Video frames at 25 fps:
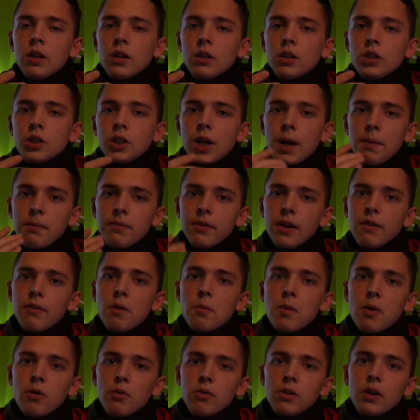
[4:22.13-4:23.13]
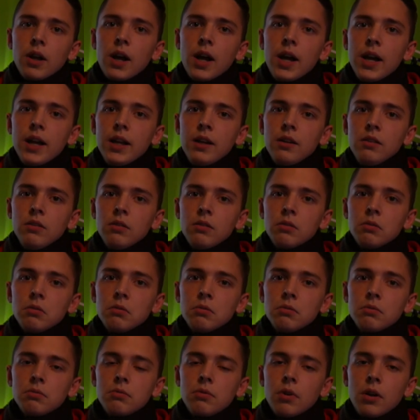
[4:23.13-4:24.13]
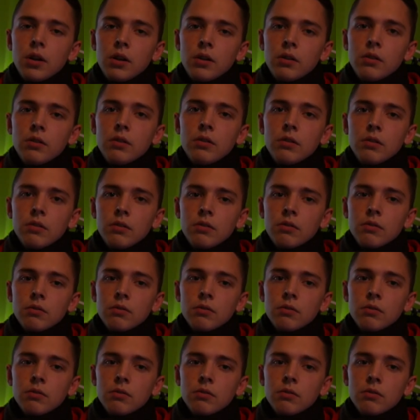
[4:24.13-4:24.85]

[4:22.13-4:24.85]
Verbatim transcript: schreibt es einfach mal unten rein. Dann